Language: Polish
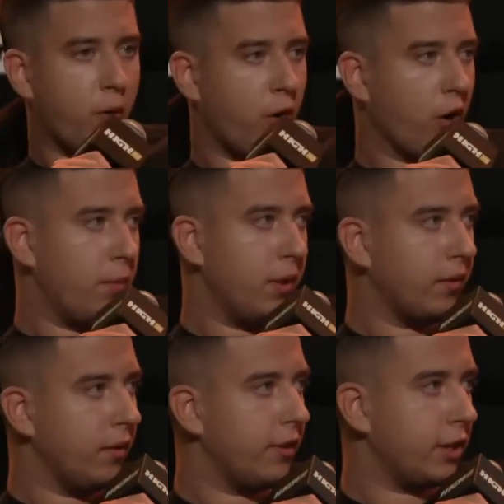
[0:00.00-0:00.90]
po chorobie,
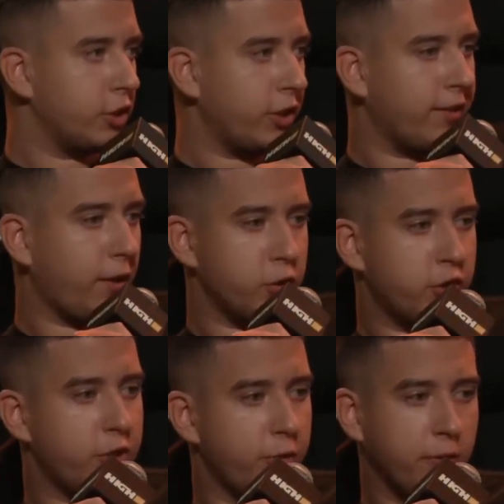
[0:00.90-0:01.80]
to nie znaczy, że ja całe
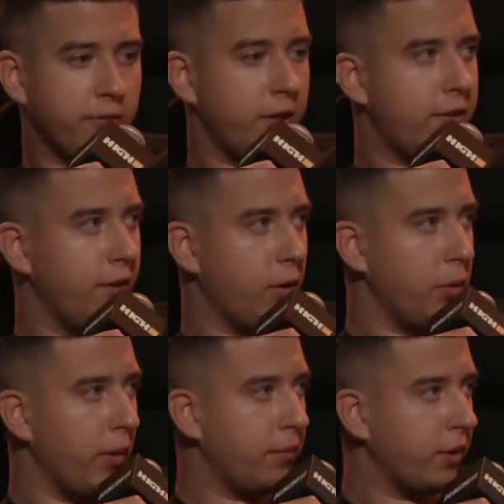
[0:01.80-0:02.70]
życie kurwa nic nie
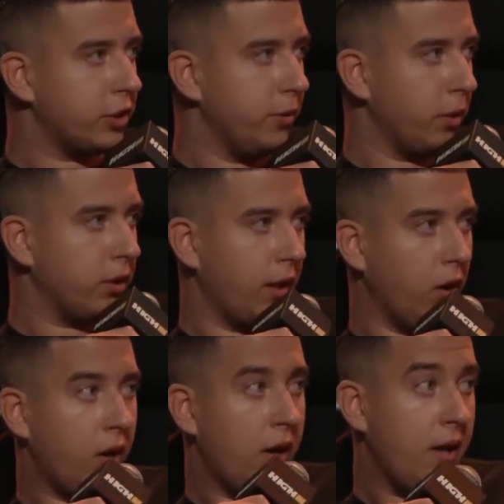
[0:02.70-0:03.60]
robiłem, zacznijmy od
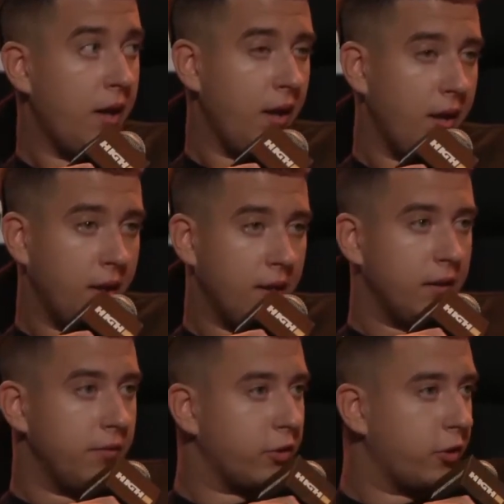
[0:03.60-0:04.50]
tego. Mhm.
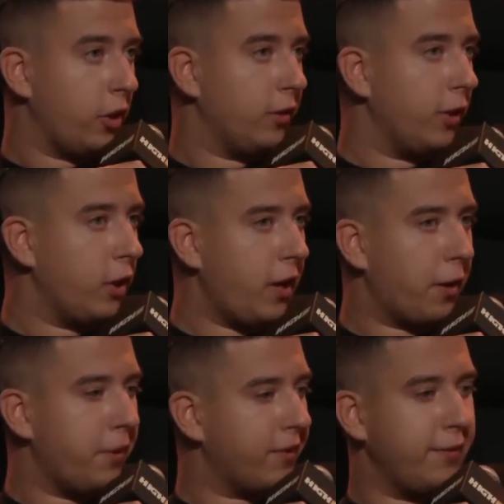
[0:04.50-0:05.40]
Wiesz co, no
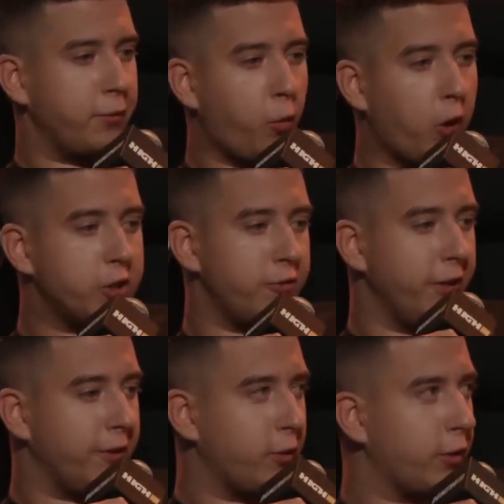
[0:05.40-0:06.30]
jakby jestem z Łodzi,
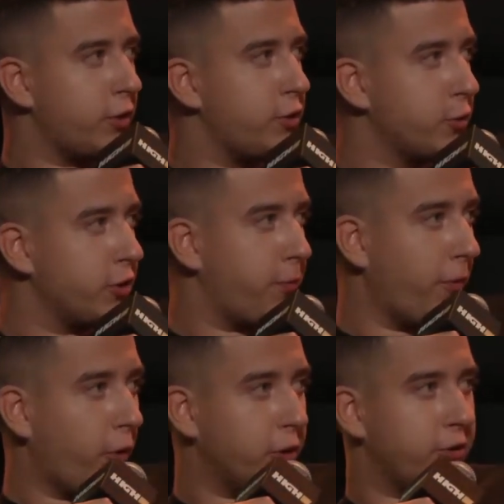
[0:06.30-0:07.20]
więc tutaj się różnie
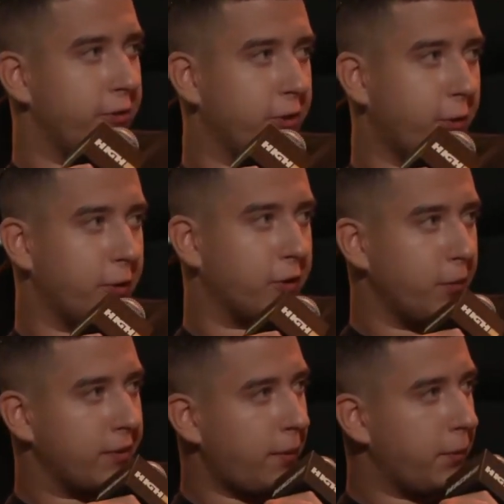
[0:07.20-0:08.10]
powodzi, więc to możesz
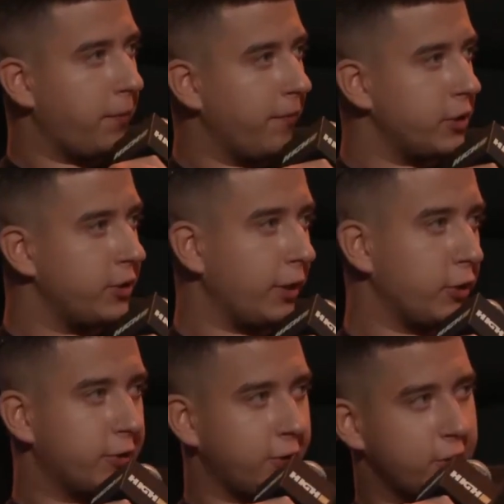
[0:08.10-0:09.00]
sobie sam odpowiedzieć na
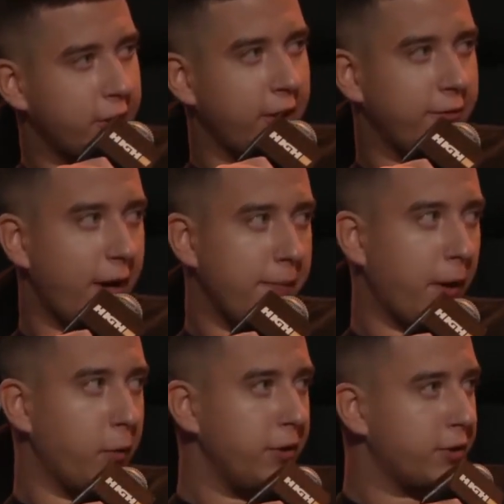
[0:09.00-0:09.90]
to, czy coś trenowałem
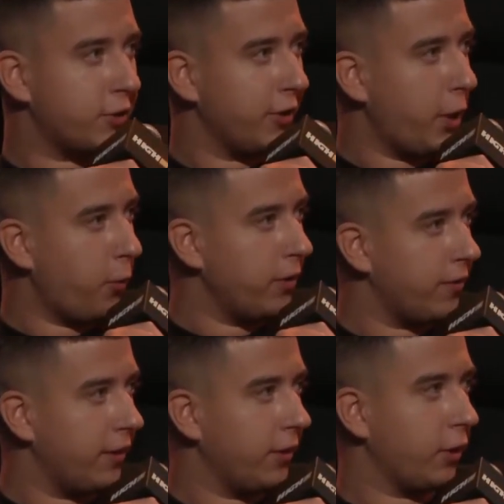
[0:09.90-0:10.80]
na ulicy, czy nie na
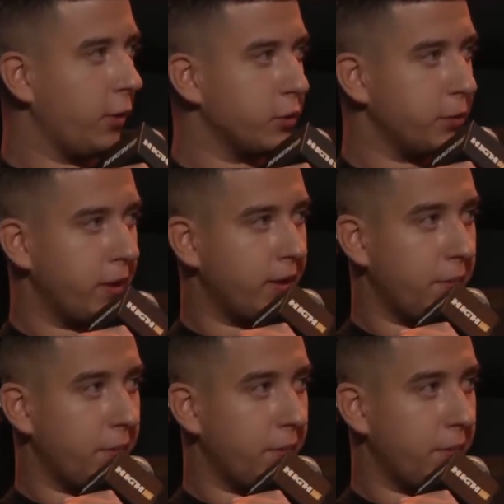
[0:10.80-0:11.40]
ulicy, do tego możemy